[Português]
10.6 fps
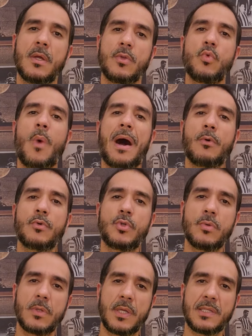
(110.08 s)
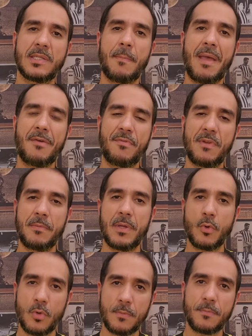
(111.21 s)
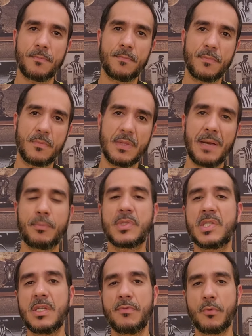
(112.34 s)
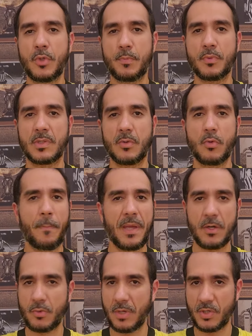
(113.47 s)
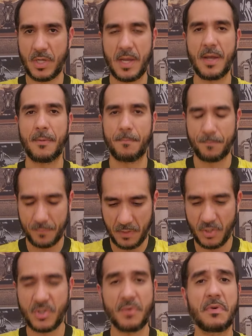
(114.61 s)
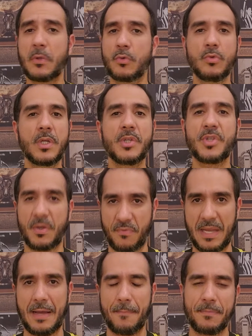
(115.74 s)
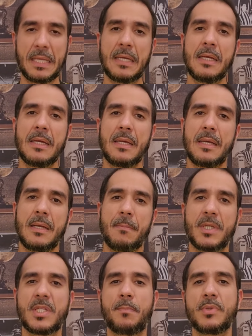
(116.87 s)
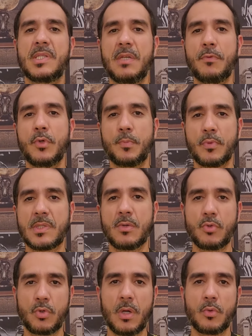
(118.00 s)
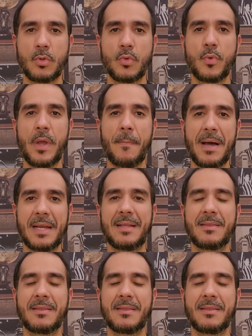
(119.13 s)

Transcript: do áudio que a CBF liberou da possível expulsão do pênalti, eu acho que é, a gente já falou tudo que tinha que falar, né? Mas da possível expulsão do jogador do Cuiabá na